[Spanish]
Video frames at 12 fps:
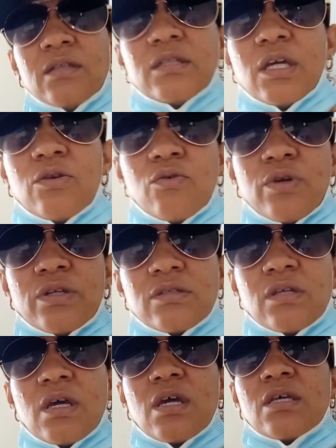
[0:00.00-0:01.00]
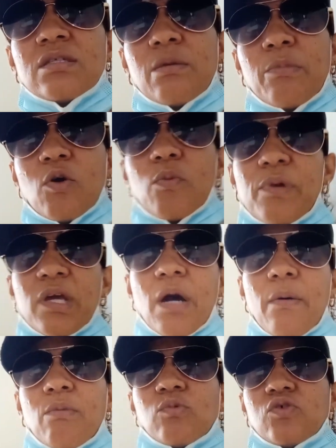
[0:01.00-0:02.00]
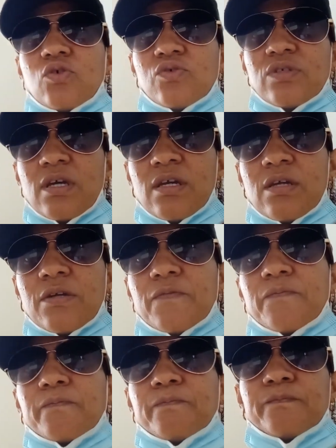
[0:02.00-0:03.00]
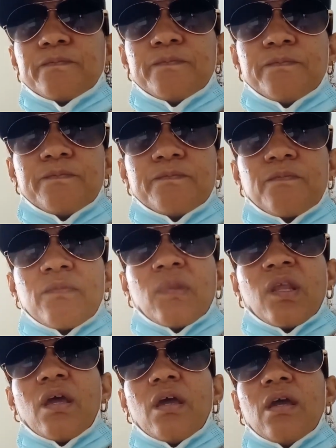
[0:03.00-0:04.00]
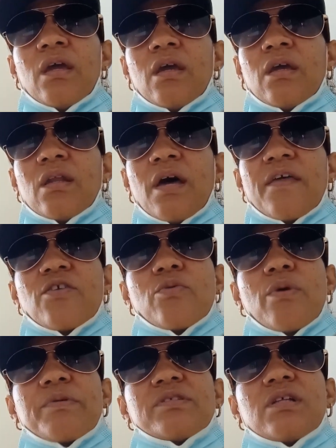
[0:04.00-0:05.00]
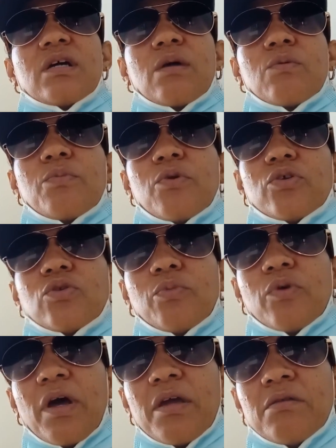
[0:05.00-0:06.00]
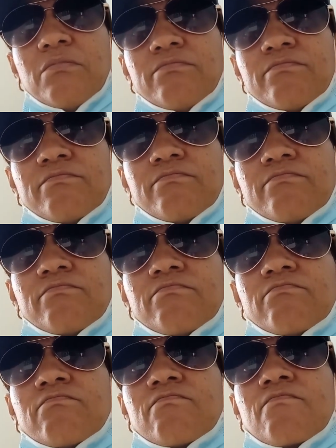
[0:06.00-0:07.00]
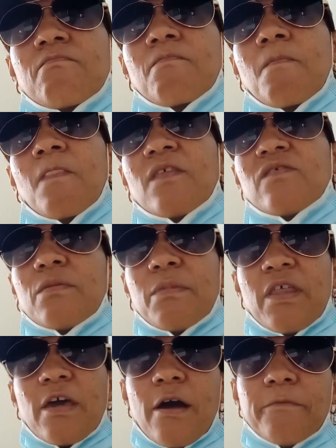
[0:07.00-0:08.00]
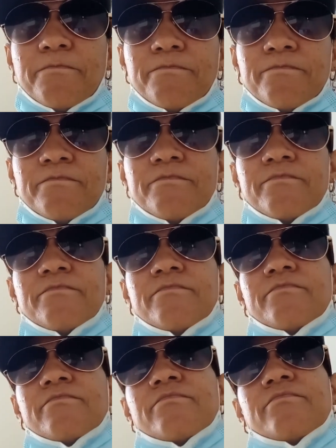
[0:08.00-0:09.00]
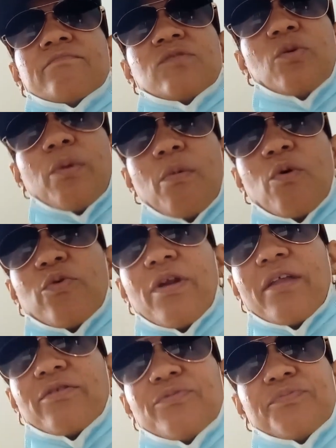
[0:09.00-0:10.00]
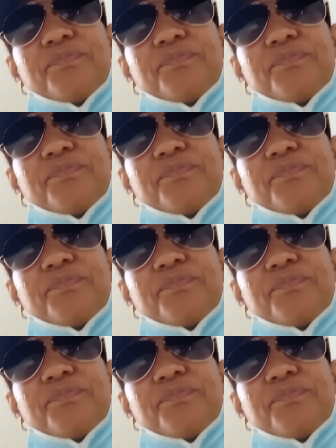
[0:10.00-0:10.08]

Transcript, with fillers: interiores, se me complicaba mucho conseguir. Eh, nada, yo voy a ver si le grabo un poquito por ahí. Si me dejan, nos vemos un rato.